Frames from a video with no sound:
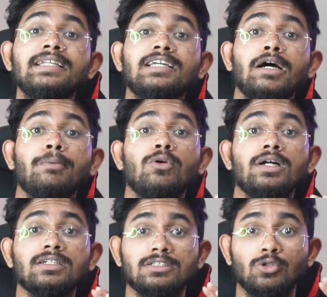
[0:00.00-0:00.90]
इनका
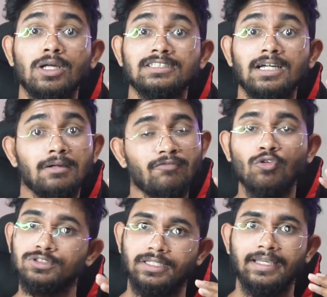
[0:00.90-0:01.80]
प्रोडक्ट थोड़ा सा
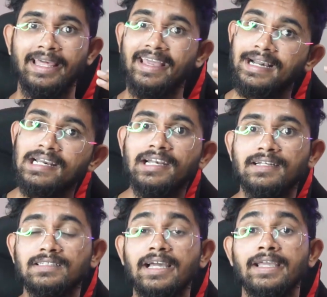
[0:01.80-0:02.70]
ऑफकोर्स हेयर
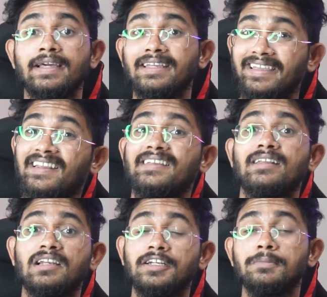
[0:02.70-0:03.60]
रिलेटेड था हेयर केयर
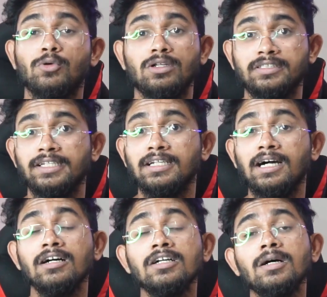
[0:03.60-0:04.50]
के रिलेटेड प्रोडक्ट था इनका